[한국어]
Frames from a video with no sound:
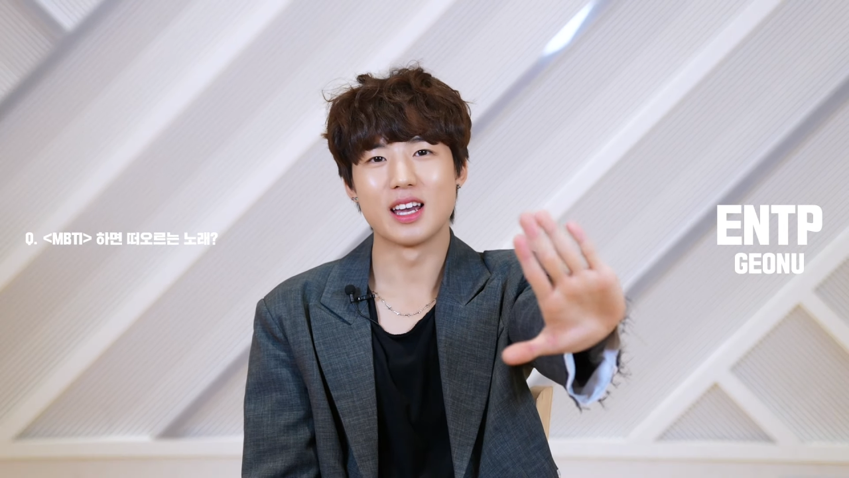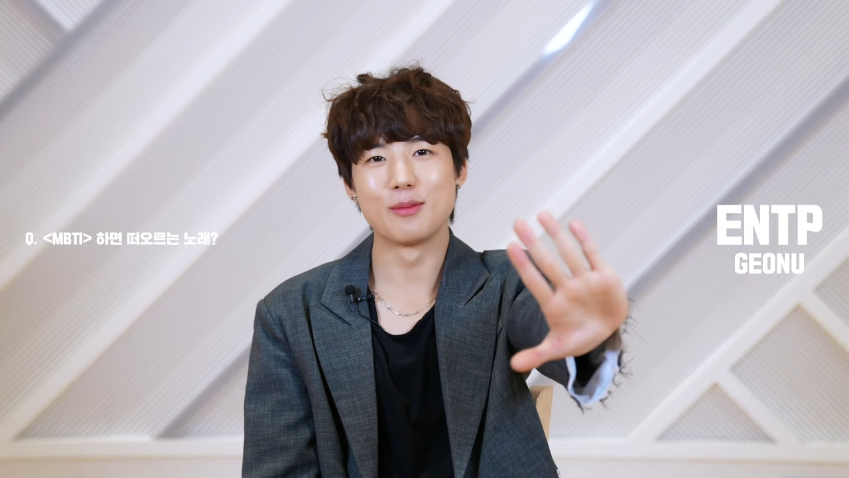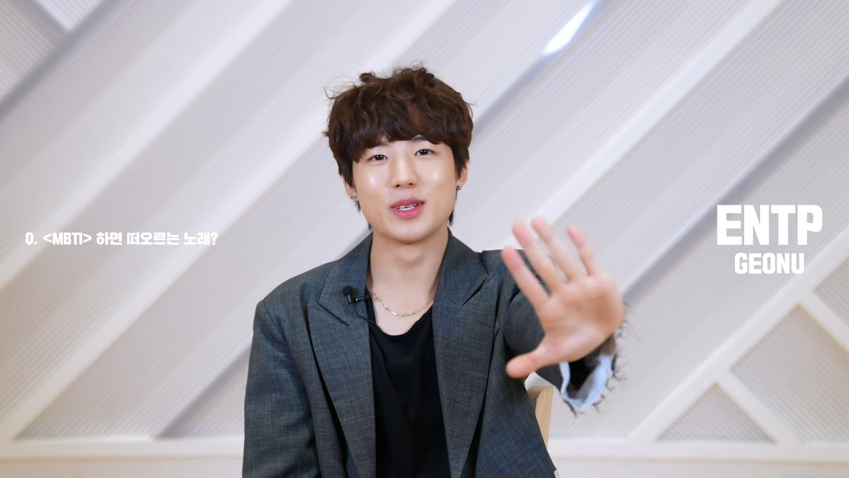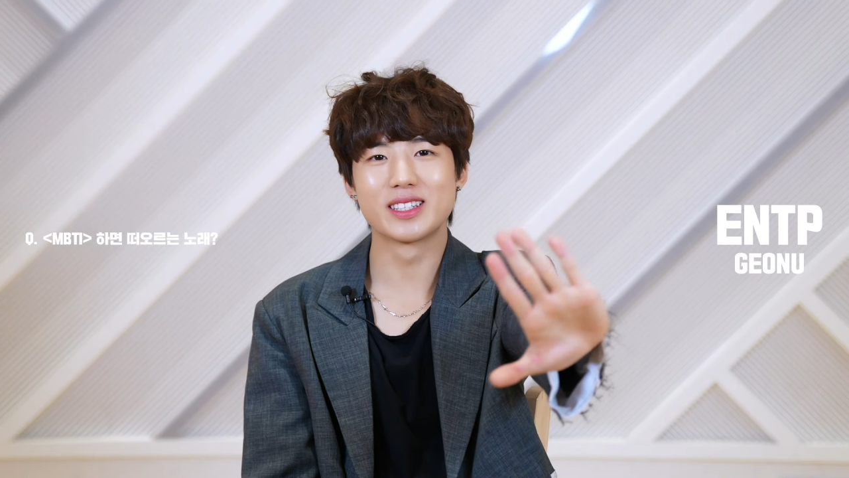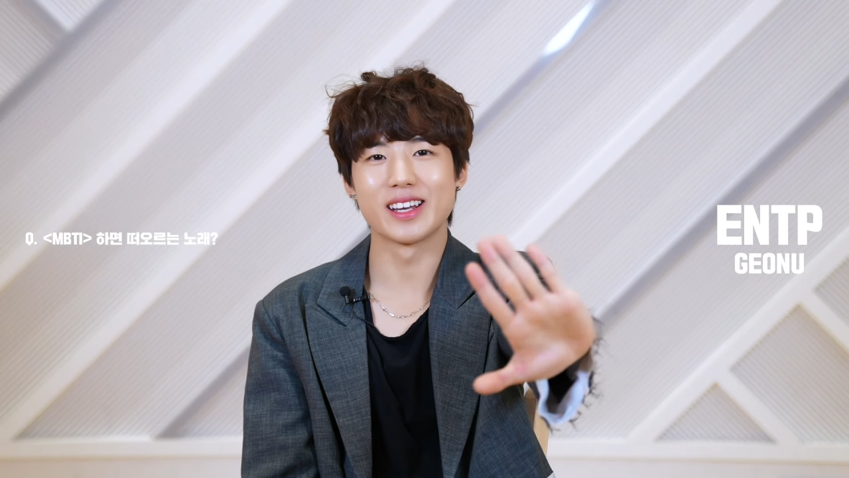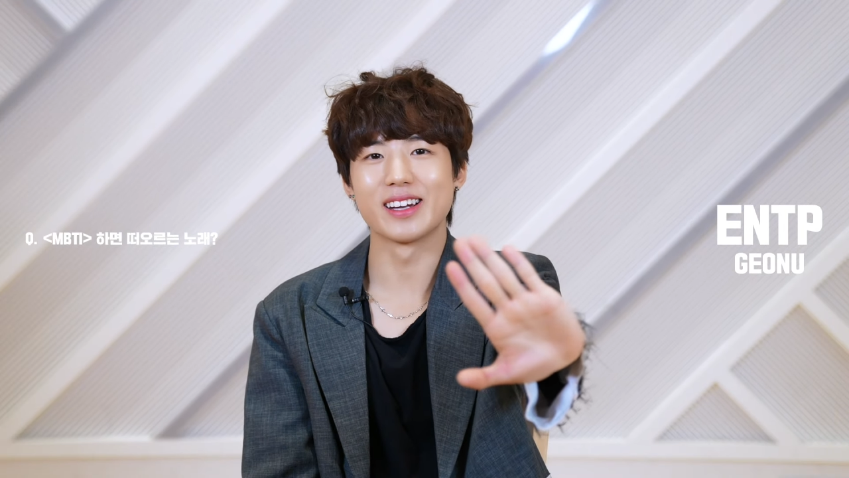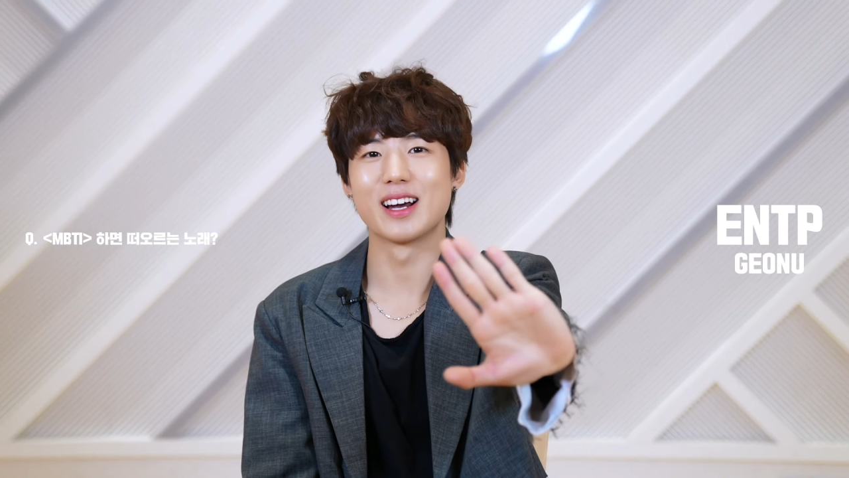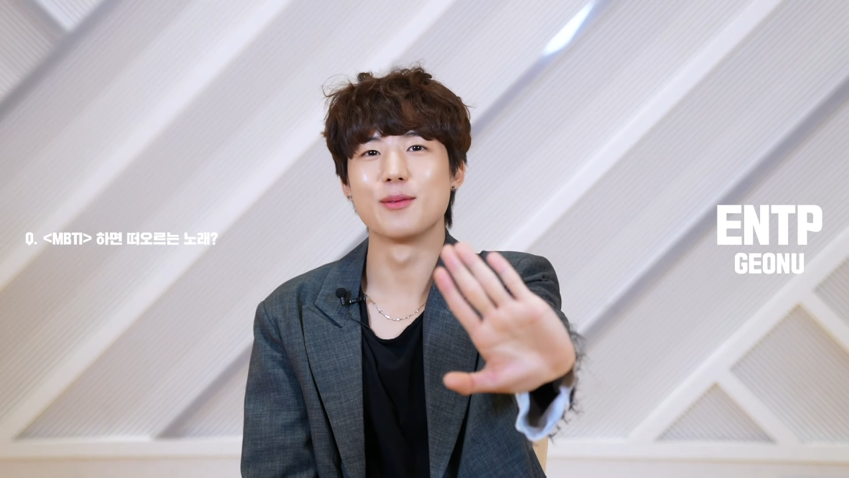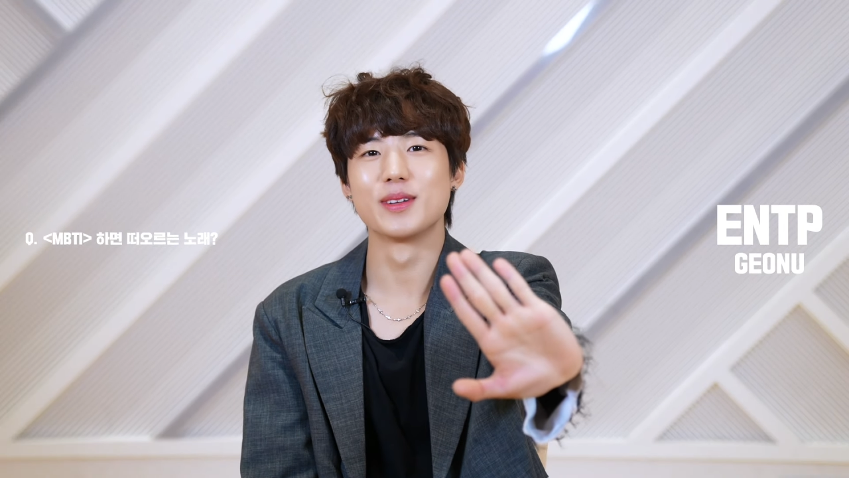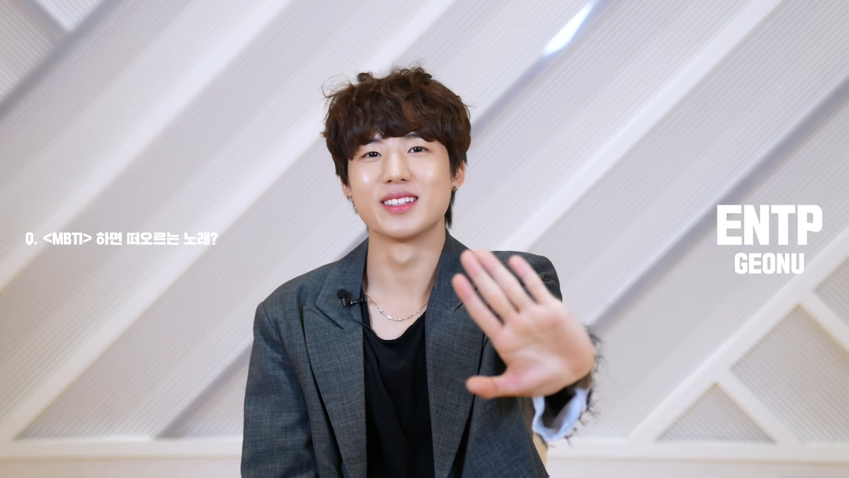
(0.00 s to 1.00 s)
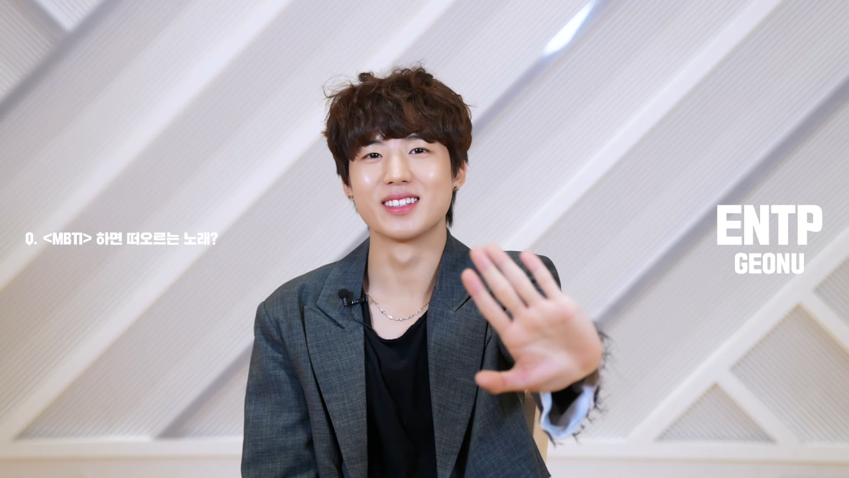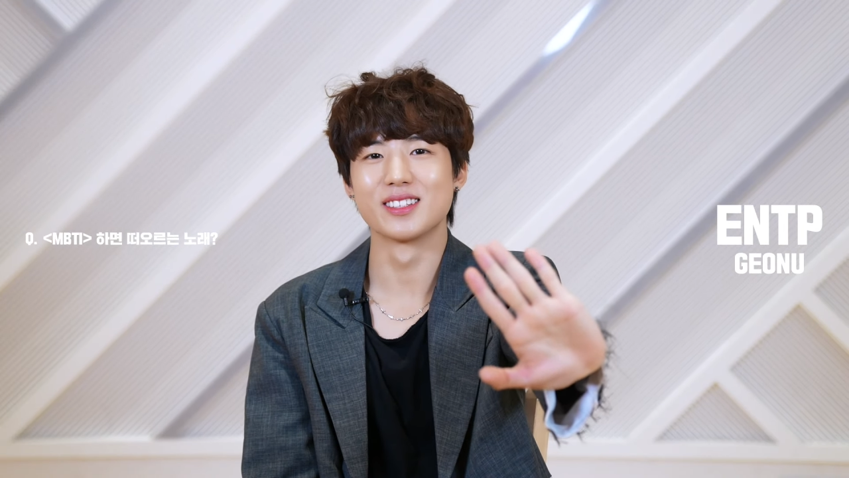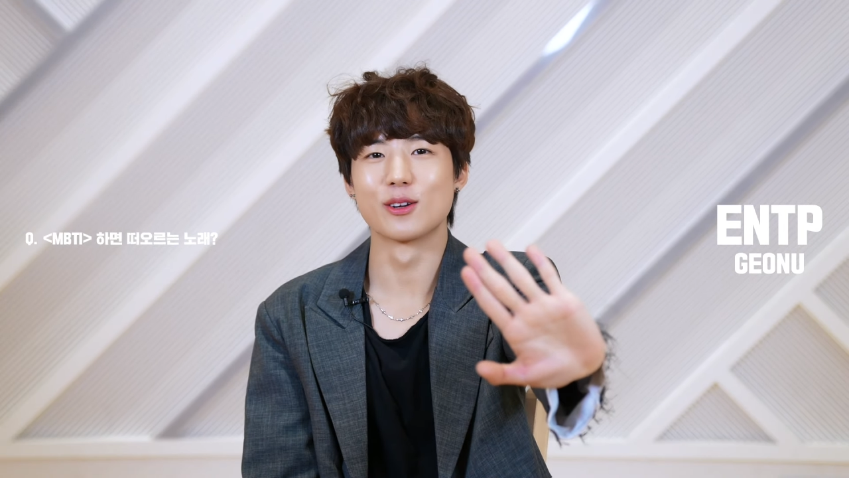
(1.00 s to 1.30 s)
MBTI 하면은